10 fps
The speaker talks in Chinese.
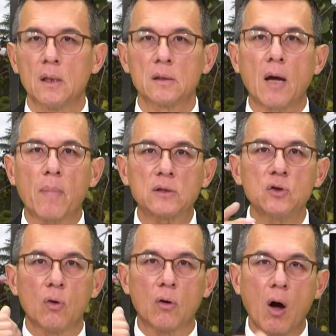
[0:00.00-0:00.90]
他把这
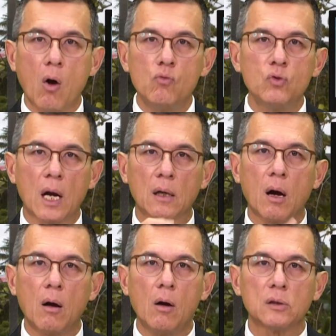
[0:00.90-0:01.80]
种高污染、
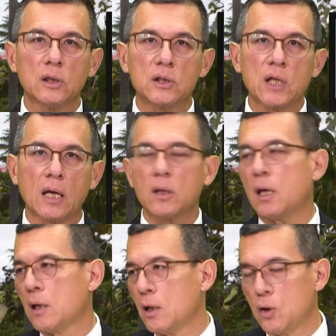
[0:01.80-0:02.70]
高耗能的产
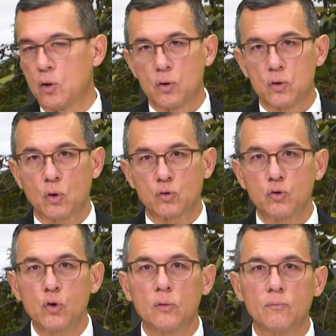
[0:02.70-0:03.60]
业走出
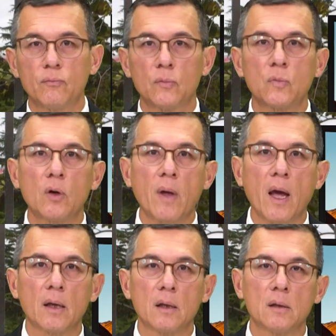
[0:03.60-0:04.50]
去，对不
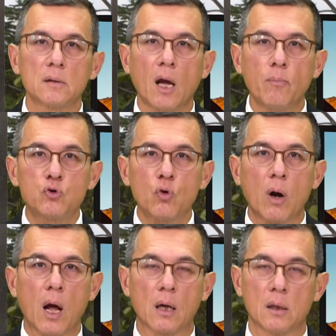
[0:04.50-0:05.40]
对？他不做
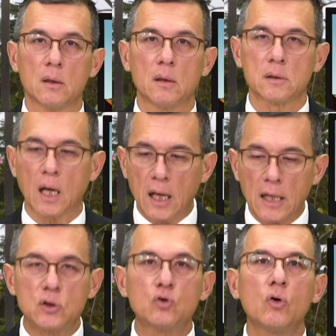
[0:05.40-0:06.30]
了，他开
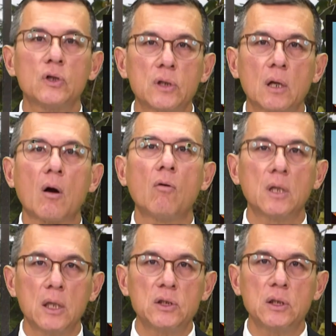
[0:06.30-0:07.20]
始做一些高
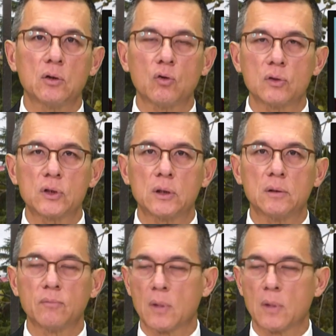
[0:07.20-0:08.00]
科技的东西。